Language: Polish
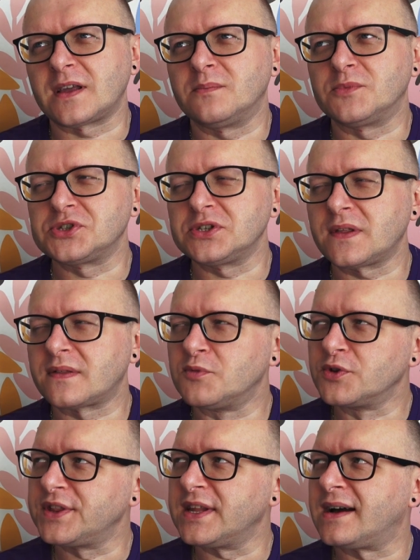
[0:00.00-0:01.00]
może nie
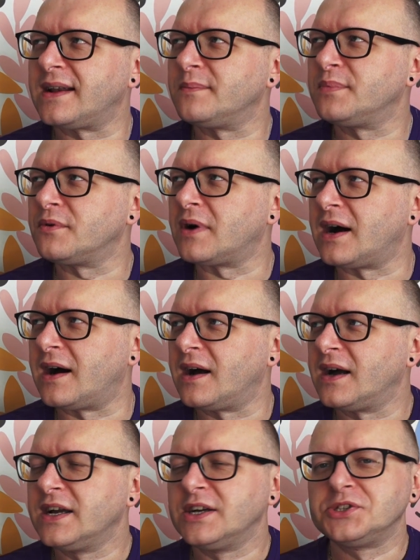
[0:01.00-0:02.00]
smutna, ale
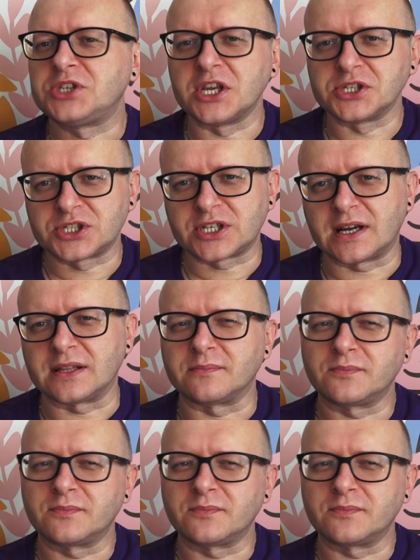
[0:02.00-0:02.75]
była ciężka.